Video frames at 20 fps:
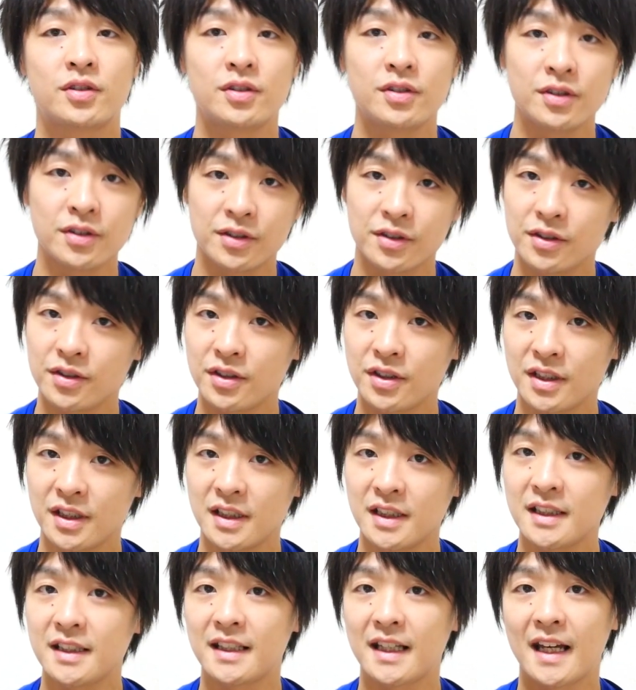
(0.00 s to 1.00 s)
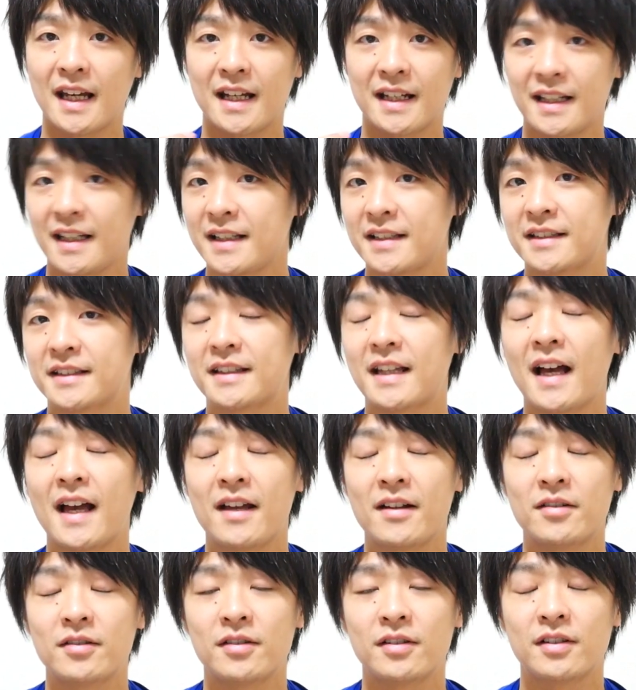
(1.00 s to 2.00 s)
中枢神経に伝
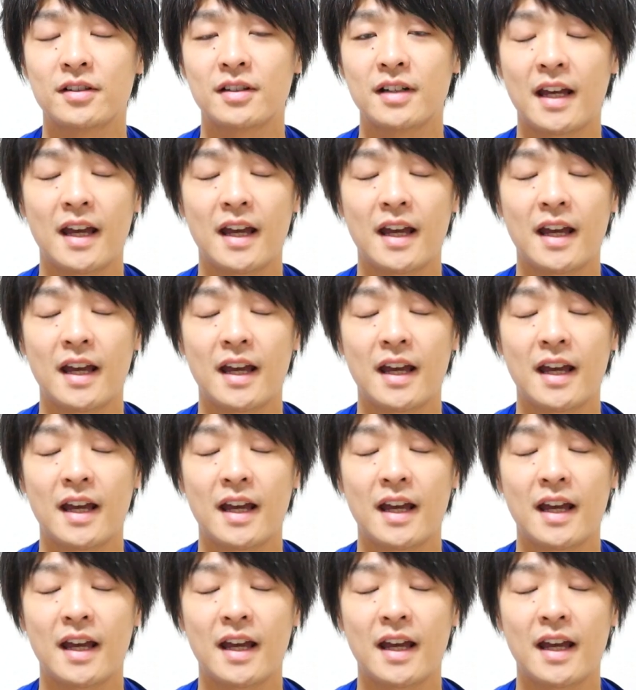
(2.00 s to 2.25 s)
える、